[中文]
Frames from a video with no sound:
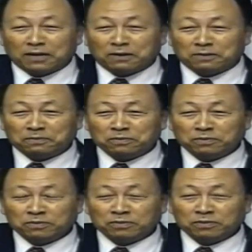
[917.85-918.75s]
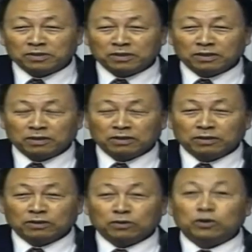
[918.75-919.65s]
主的话语，这上帝
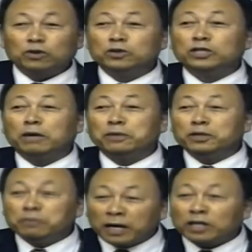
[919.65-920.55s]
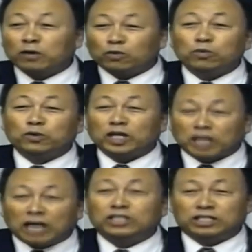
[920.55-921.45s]
的话语比蜂蜜更加甘
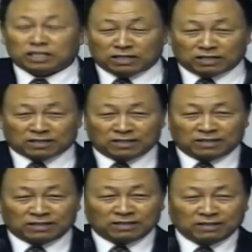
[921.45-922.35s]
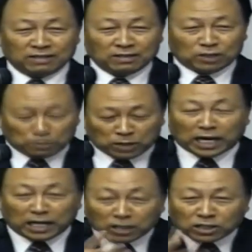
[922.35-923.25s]
甜，因为上帝的话语是
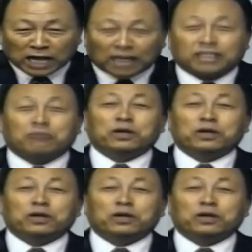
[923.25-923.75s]
能力，